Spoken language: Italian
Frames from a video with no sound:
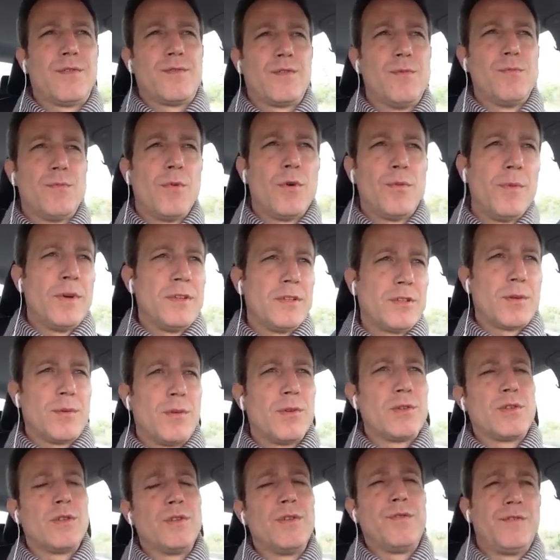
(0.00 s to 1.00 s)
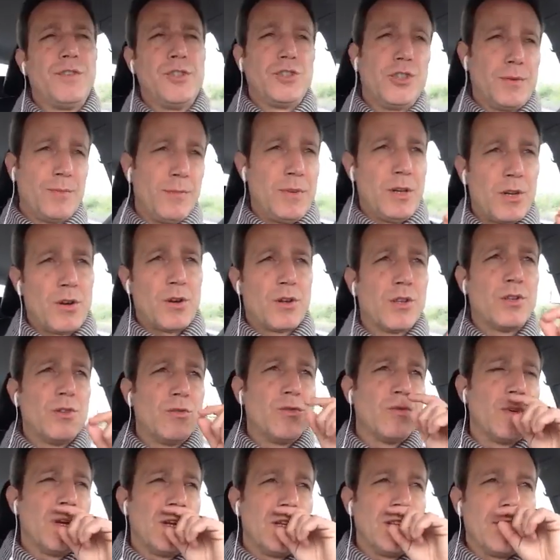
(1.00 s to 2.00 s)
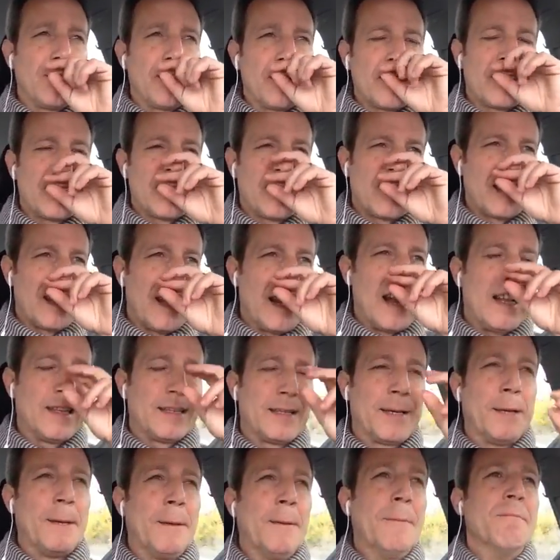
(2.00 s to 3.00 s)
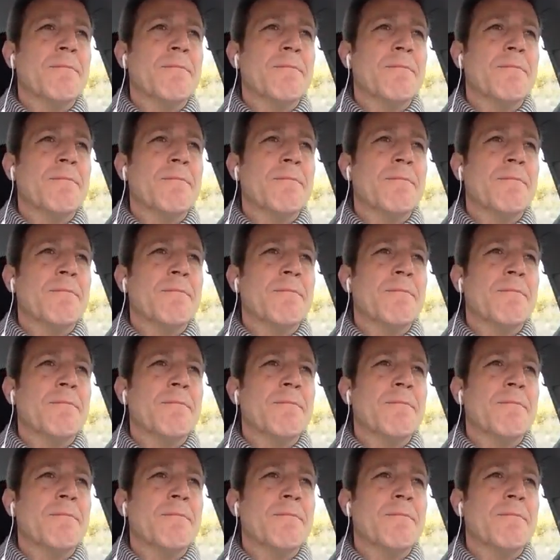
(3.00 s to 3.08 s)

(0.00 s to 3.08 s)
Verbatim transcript: Fu un momento molto difficile. Mi ricordo in una di queste serate